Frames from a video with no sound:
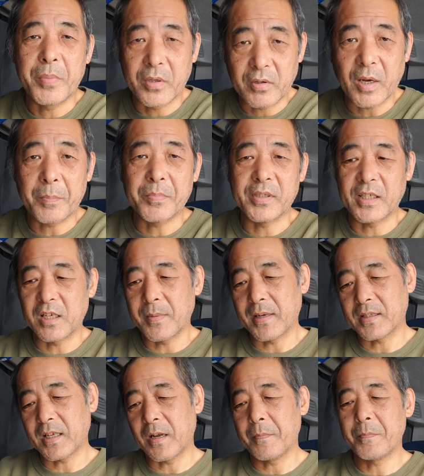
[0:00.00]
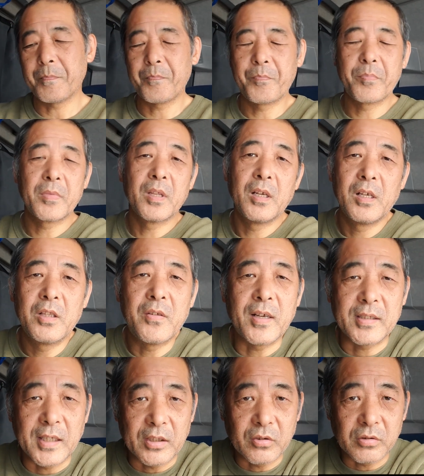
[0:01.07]
ピックアップしてきました。で
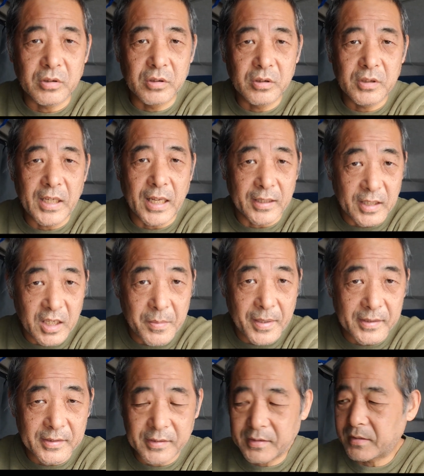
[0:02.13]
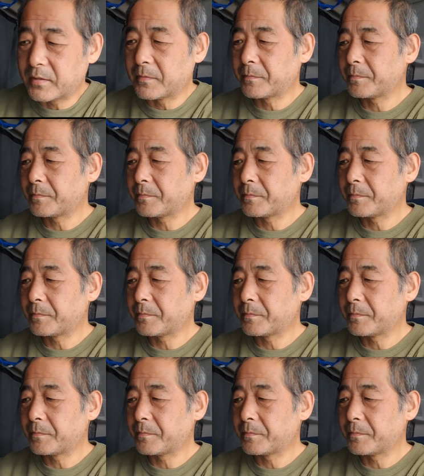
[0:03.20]
は早速やっていきます。